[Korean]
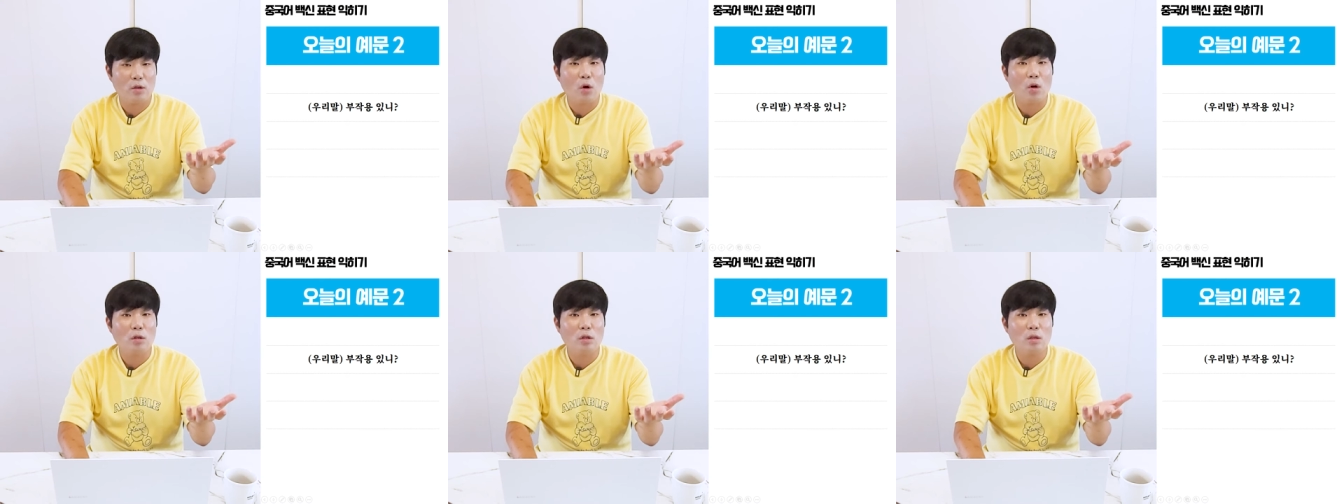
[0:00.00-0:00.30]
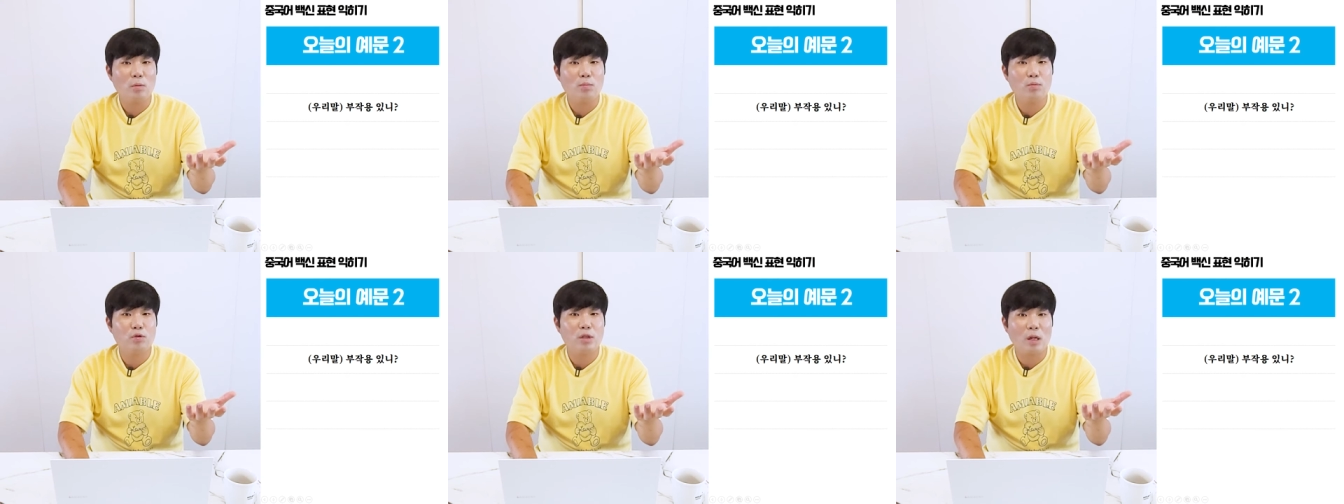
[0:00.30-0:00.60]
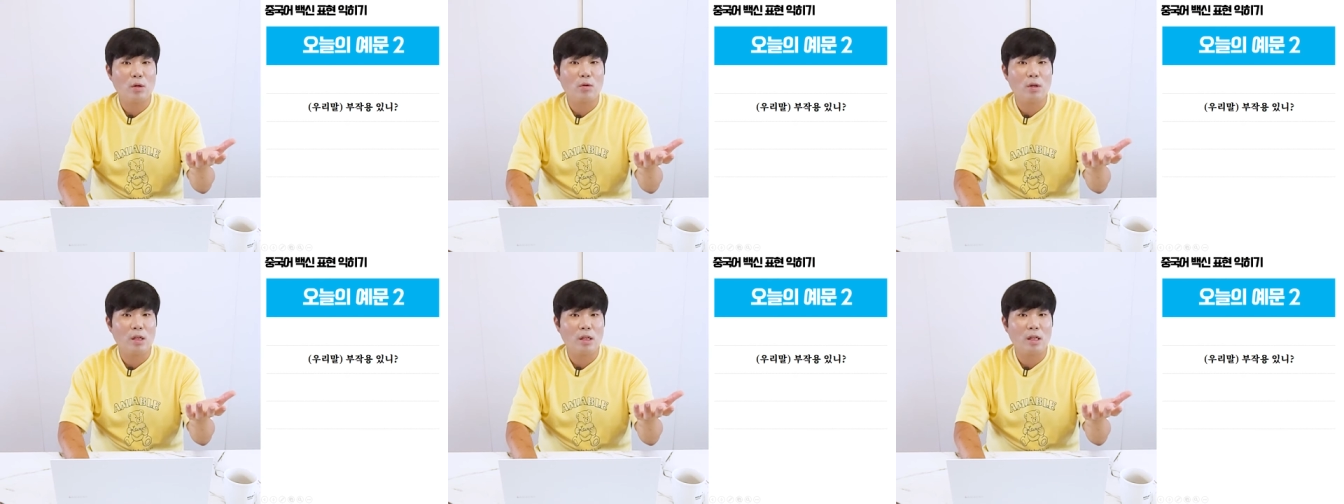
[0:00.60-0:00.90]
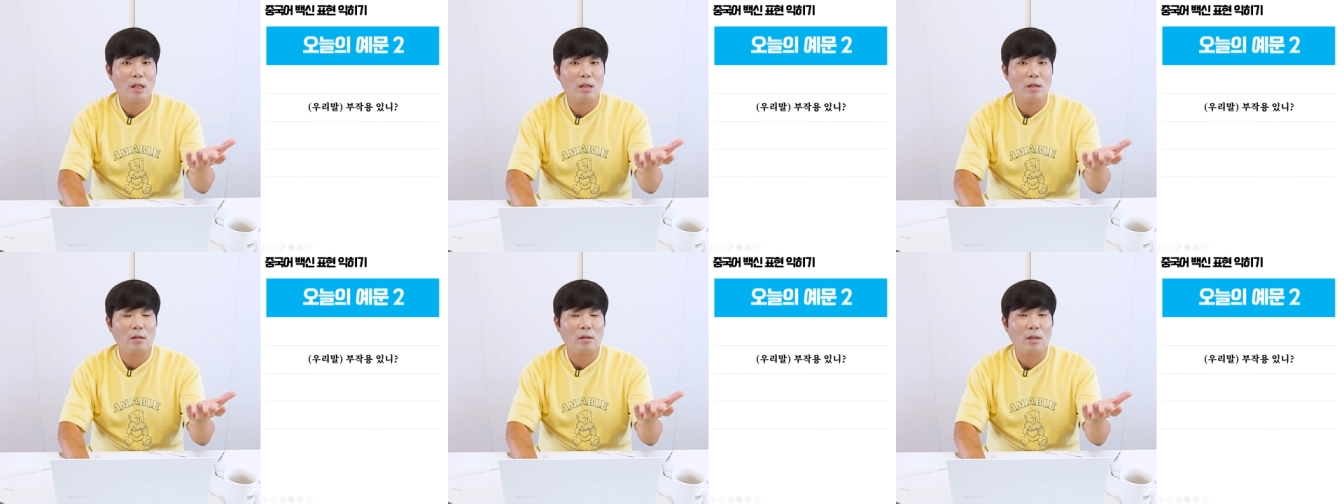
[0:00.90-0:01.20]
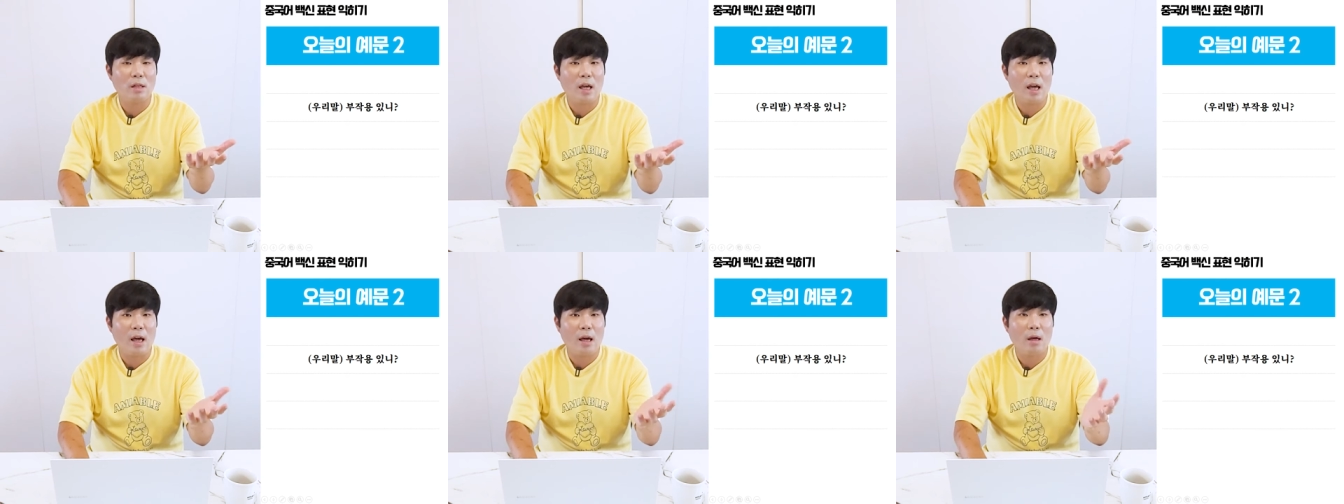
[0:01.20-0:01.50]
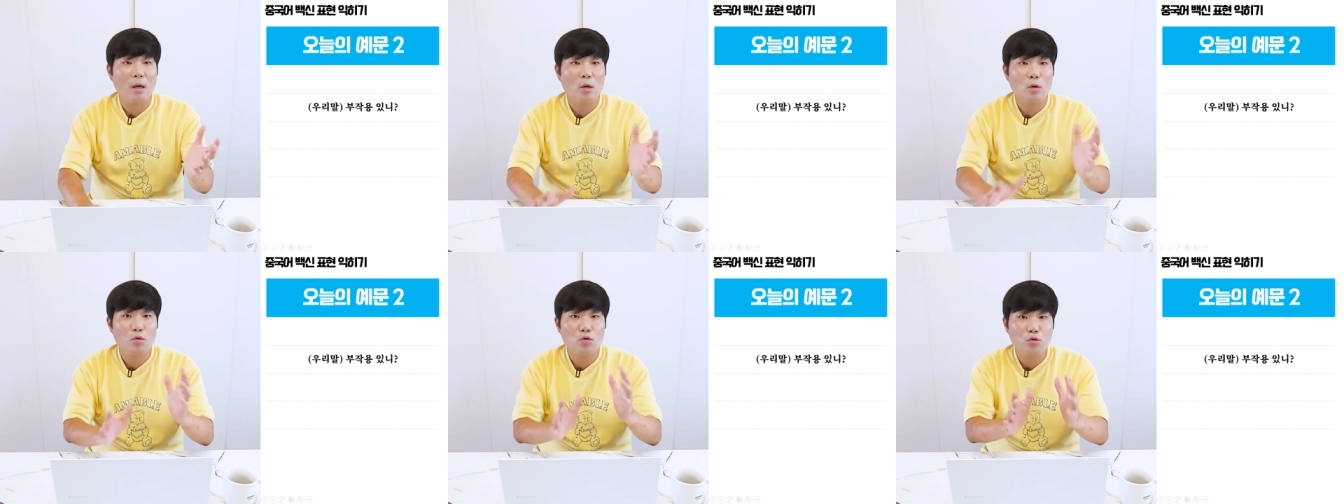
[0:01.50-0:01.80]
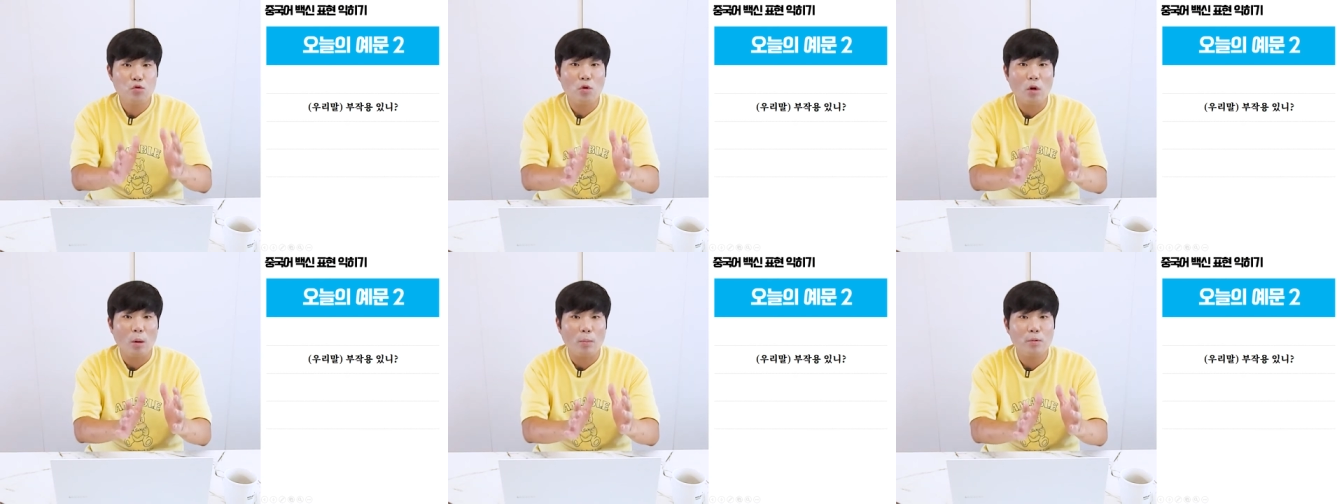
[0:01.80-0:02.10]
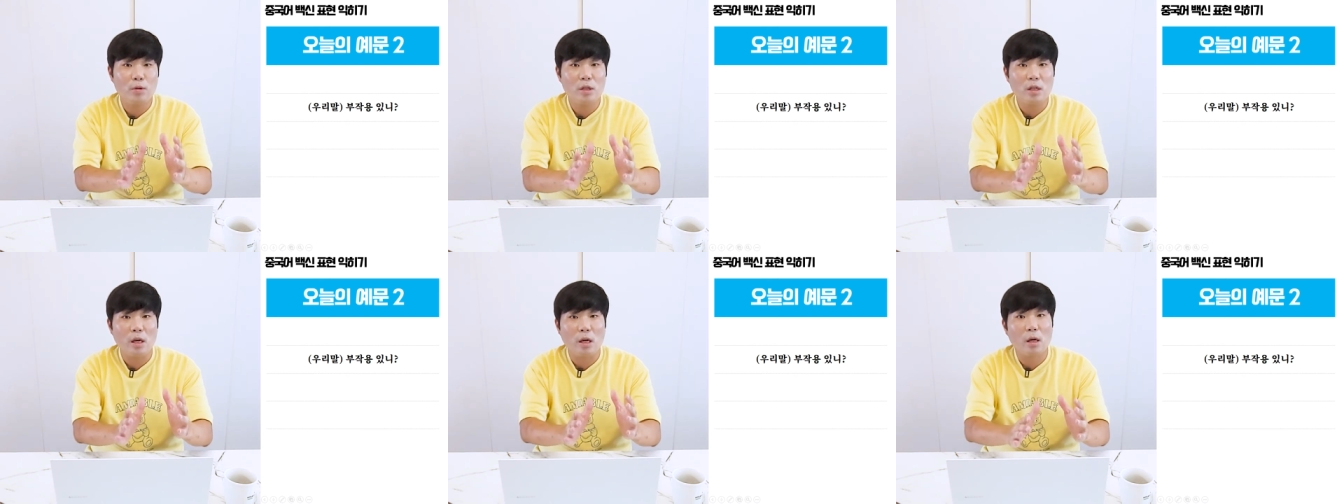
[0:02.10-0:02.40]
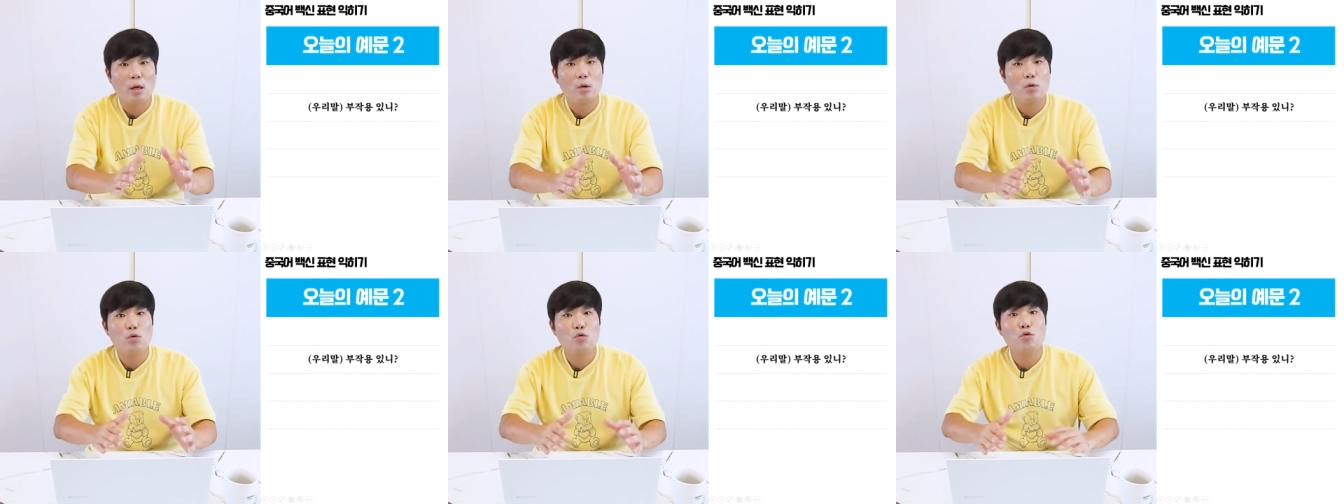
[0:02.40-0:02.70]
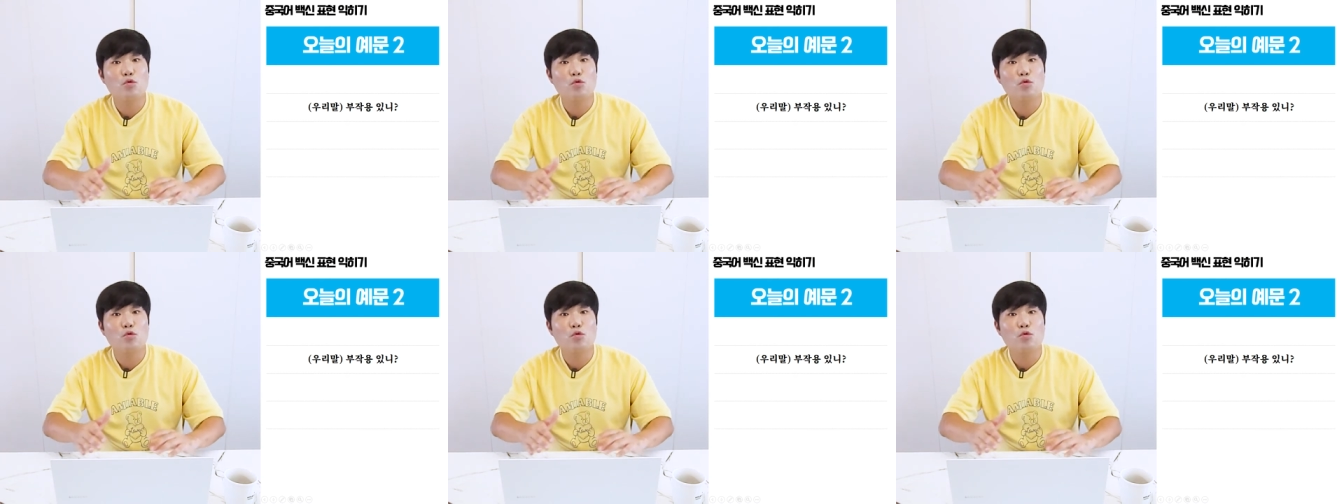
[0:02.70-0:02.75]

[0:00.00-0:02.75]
너는 부작용이 있니? 그건데 주어 없지?